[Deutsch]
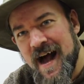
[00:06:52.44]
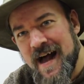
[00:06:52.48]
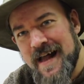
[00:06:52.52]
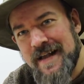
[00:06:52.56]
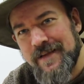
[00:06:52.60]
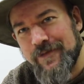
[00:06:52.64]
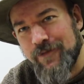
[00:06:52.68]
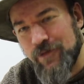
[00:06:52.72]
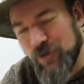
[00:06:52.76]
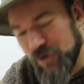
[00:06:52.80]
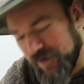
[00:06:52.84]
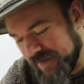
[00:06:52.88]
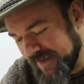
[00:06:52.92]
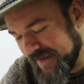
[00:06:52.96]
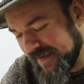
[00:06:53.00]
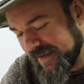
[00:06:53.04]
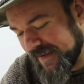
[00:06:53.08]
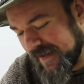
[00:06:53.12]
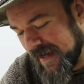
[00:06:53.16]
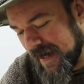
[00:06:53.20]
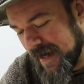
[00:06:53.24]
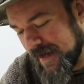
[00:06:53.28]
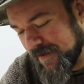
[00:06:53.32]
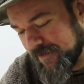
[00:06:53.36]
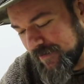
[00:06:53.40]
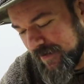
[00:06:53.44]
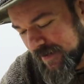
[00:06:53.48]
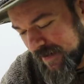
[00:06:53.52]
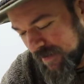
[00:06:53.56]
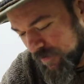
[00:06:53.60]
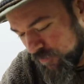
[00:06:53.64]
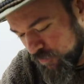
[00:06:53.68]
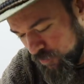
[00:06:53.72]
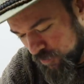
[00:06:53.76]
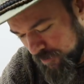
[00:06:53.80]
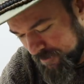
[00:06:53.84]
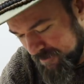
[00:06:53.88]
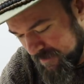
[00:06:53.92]
Als Flüssigkeit
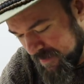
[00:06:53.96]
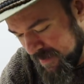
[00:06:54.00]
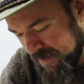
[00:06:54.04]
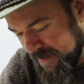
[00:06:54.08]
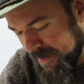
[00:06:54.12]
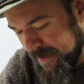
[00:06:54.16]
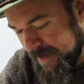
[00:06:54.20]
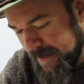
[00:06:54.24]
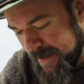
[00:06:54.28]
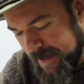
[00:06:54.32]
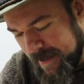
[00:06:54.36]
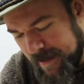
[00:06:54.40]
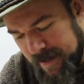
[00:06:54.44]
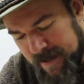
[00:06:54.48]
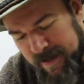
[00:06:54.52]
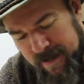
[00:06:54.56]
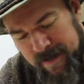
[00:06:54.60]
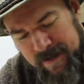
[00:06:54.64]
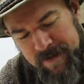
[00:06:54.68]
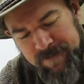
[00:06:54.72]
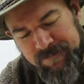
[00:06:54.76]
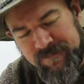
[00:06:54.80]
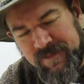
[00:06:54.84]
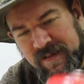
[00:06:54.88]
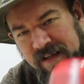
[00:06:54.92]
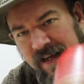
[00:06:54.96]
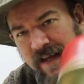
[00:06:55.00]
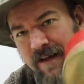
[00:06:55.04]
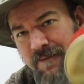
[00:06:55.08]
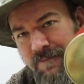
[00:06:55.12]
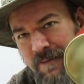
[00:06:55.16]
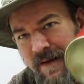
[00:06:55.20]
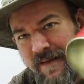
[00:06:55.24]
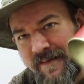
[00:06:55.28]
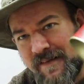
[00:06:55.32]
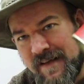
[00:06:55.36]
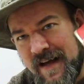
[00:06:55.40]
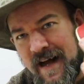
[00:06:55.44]
wiederum ähm,
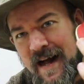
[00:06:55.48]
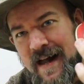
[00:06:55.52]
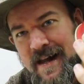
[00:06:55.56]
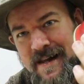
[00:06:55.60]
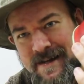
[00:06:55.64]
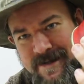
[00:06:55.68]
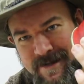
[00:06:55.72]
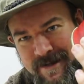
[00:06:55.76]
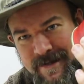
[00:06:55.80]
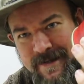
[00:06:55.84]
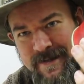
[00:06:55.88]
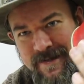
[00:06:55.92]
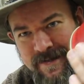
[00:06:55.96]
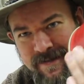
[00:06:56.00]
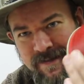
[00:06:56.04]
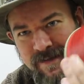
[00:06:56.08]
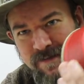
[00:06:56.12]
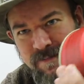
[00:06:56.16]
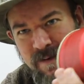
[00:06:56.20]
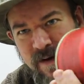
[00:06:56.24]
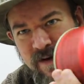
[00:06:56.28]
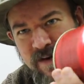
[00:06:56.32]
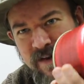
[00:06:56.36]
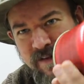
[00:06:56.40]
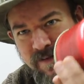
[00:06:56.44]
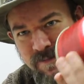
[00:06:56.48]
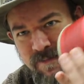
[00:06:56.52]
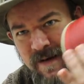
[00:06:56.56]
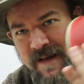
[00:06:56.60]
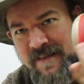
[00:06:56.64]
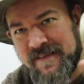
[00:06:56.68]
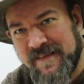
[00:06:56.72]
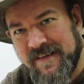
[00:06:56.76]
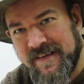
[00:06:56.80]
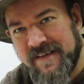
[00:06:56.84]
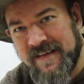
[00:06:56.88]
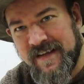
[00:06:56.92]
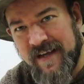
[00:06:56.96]
kriegt man sie halt
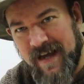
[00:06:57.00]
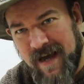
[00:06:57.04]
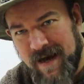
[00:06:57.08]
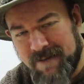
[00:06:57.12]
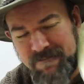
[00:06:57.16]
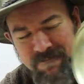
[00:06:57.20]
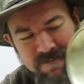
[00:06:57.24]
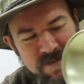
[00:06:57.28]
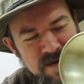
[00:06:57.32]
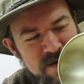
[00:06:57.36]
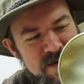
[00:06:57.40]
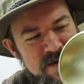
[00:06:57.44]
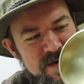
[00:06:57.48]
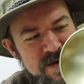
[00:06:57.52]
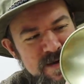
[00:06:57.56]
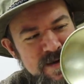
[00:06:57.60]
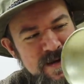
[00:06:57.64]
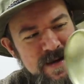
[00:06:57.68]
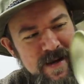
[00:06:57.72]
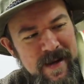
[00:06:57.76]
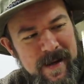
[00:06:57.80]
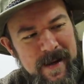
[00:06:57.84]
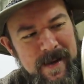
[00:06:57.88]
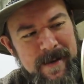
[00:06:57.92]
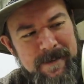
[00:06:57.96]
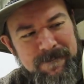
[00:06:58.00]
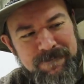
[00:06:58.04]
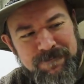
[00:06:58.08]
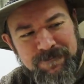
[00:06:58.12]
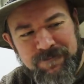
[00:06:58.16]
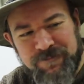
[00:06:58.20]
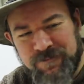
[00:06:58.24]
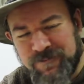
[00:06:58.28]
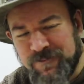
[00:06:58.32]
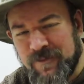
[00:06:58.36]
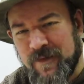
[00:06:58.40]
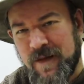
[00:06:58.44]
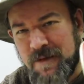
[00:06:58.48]
220 Gramm
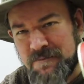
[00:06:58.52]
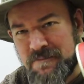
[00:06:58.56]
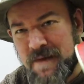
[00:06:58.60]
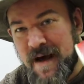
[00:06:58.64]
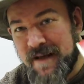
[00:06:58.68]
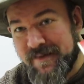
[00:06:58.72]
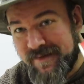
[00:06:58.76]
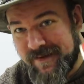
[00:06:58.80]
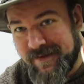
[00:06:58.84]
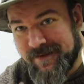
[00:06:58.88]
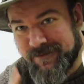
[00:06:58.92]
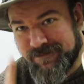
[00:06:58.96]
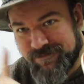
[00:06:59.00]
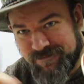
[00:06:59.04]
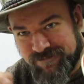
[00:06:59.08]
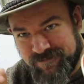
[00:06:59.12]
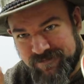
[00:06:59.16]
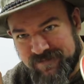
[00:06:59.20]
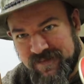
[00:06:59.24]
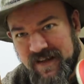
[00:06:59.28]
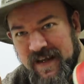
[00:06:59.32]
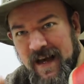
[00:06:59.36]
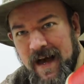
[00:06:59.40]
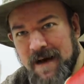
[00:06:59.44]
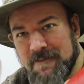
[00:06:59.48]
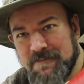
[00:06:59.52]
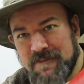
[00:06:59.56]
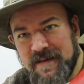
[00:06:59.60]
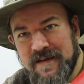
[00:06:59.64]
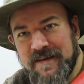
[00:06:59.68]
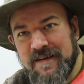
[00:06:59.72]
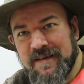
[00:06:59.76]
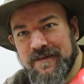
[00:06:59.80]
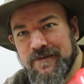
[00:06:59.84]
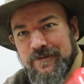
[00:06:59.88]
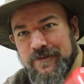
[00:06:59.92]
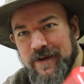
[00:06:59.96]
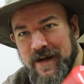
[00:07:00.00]
ähm, Masse. Gramm
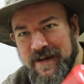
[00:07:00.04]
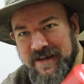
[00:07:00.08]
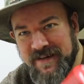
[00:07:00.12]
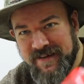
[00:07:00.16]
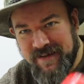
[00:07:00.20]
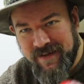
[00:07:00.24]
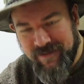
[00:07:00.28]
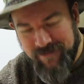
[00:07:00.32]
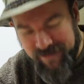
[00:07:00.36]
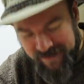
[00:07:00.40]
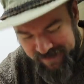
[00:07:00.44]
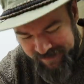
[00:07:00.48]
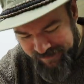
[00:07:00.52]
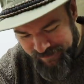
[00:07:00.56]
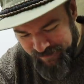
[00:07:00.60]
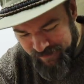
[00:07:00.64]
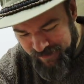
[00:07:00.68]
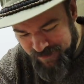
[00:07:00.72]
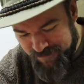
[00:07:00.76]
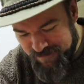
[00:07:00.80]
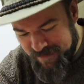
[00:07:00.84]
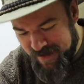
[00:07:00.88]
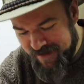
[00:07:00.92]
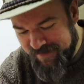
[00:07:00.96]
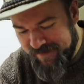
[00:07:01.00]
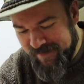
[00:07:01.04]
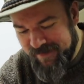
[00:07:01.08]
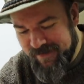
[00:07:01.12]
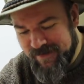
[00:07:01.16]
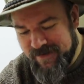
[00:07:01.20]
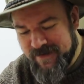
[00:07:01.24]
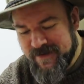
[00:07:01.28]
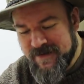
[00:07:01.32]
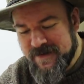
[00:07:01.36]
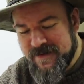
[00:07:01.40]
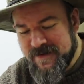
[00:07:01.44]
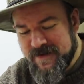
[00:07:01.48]
in diesem Fall nicht Gewicht, sondern Masse.